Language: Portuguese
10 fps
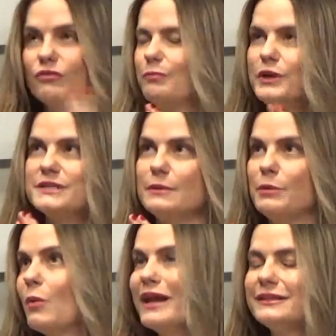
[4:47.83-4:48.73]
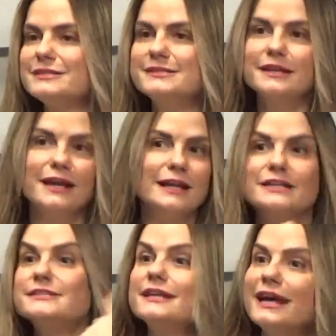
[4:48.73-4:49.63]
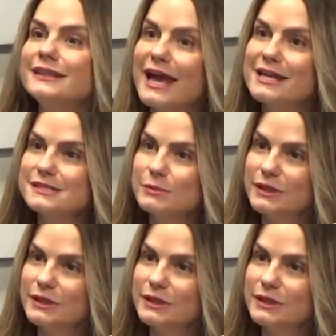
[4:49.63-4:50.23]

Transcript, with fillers: por exemplo, a quarta cena na realidade seria a décima,